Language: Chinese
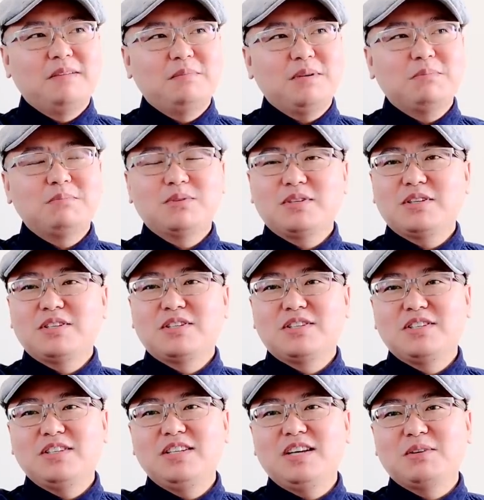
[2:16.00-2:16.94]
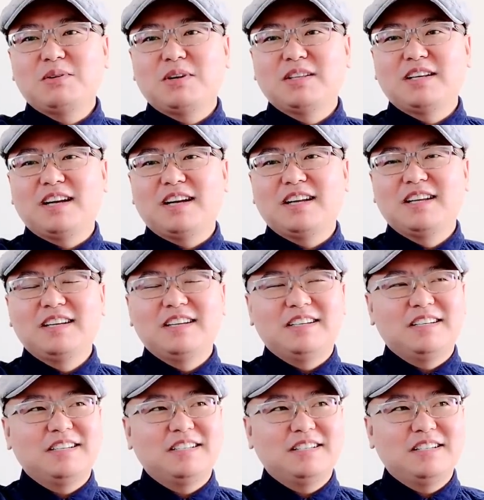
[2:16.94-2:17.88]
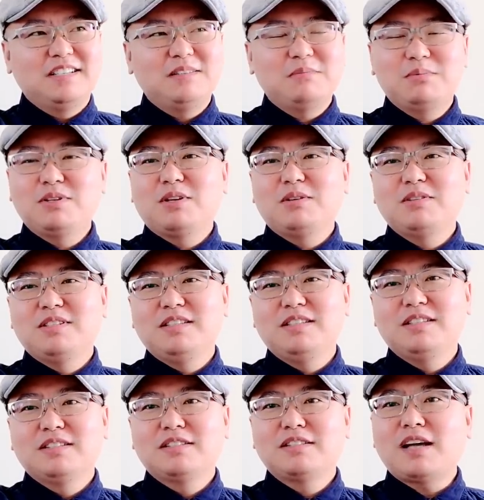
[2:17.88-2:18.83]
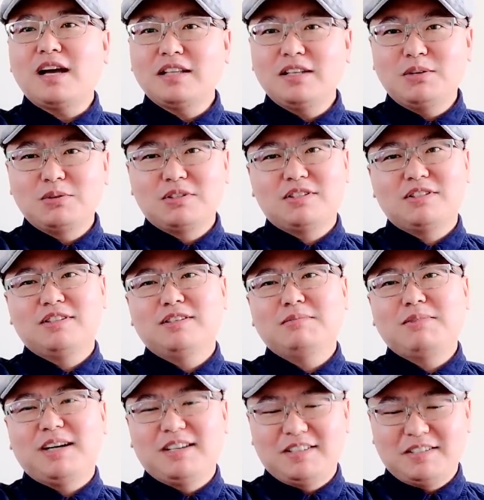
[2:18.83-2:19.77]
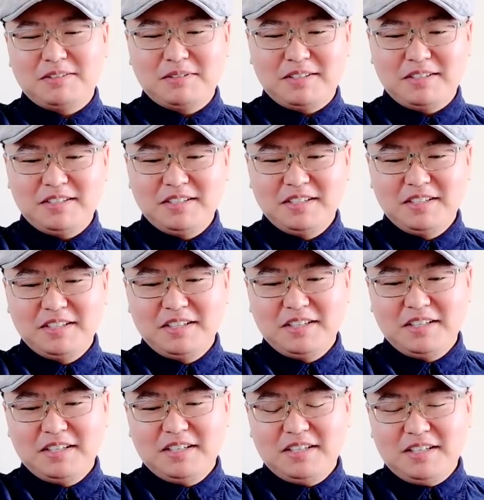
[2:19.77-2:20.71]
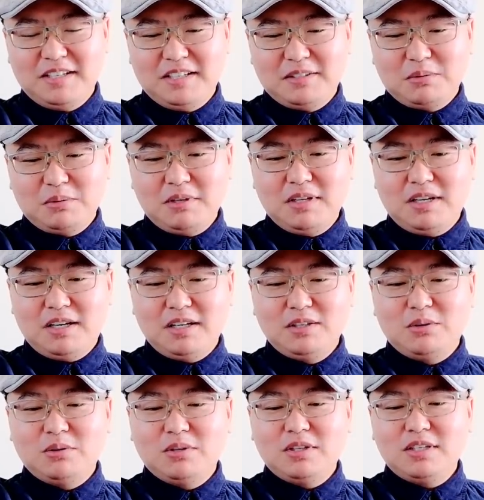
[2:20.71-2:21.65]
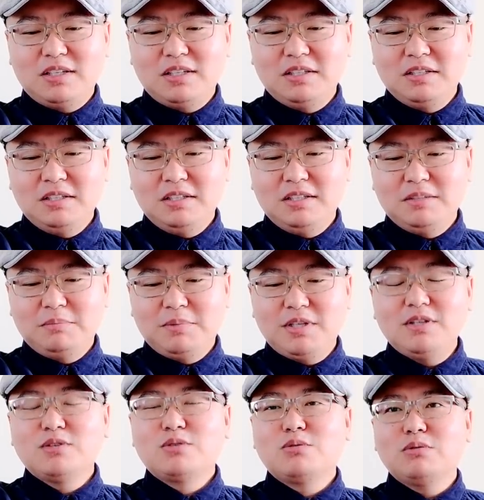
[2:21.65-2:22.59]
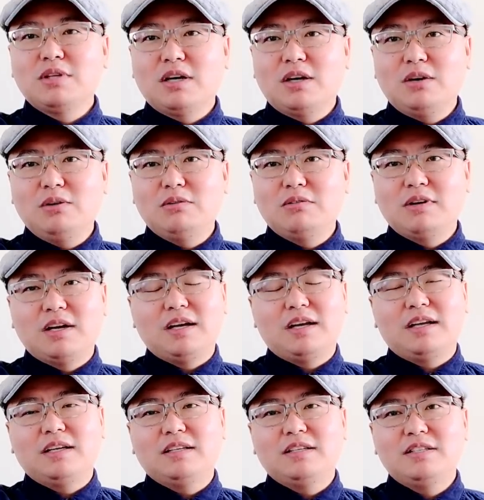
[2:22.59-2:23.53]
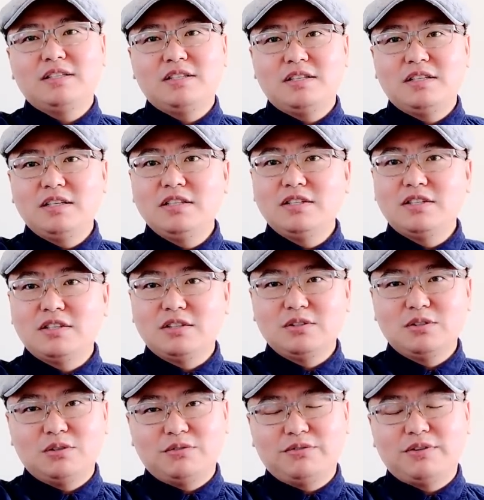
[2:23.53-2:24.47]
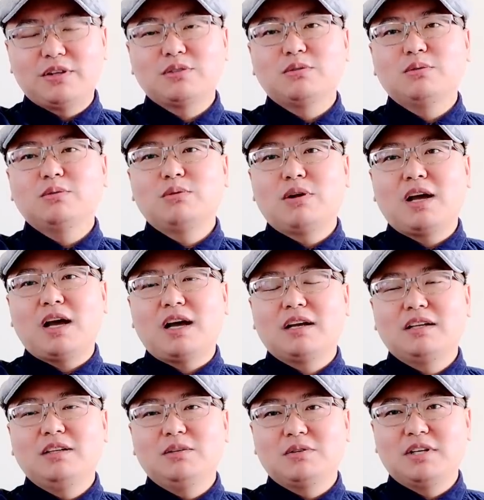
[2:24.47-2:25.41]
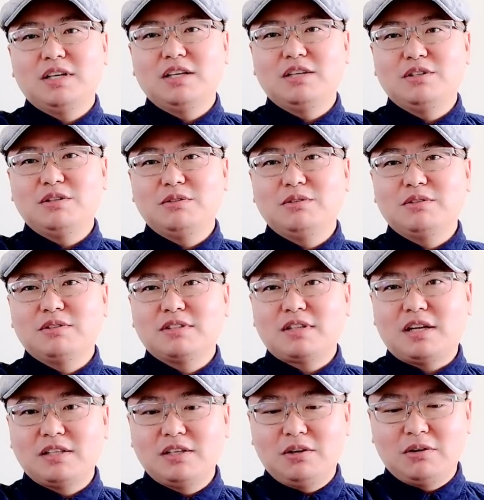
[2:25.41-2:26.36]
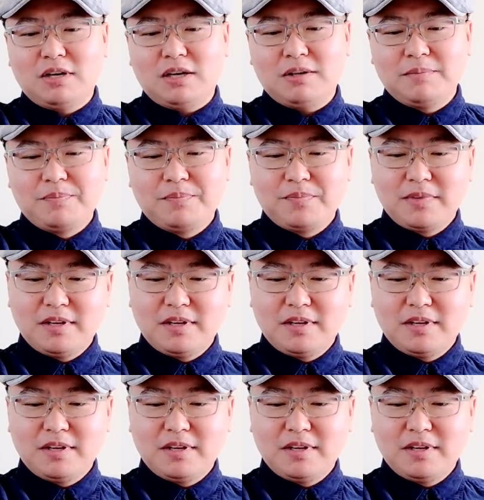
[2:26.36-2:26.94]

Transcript: 并不是失业状态啊，人家不着急撒尿池嘛，是不是？所以啊，有了这个聘书以后，哎，心情就放松多了，又可以继续撒尿了。